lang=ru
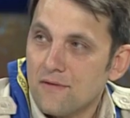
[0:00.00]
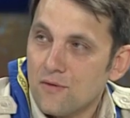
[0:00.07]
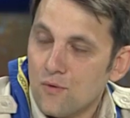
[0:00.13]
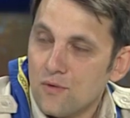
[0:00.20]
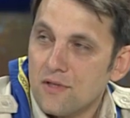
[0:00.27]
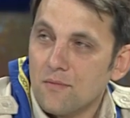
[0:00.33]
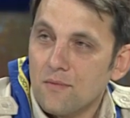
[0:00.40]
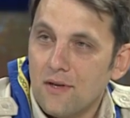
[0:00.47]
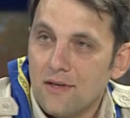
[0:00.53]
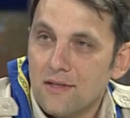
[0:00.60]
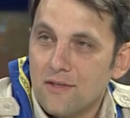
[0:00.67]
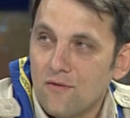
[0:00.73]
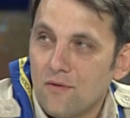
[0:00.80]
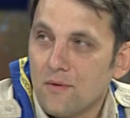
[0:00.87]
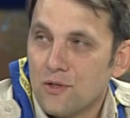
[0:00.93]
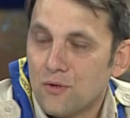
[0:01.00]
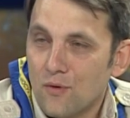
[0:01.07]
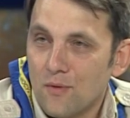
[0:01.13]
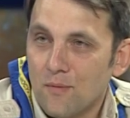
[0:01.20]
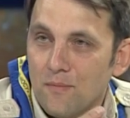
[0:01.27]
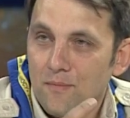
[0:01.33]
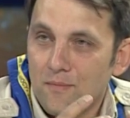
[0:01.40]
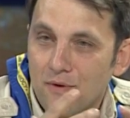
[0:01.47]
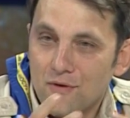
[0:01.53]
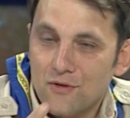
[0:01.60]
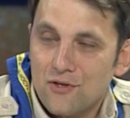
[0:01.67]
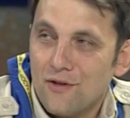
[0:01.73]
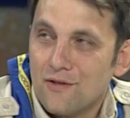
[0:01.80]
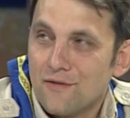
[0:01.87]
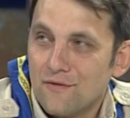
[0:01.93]
взрослым коллективом, который
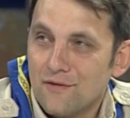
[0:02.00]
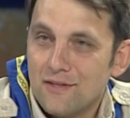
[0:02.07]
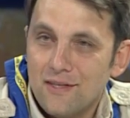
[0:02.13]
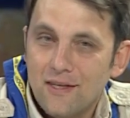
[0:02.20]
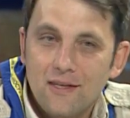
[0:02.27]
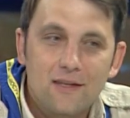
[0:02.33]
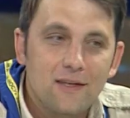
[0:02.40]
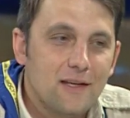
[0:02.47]
превращается в детей,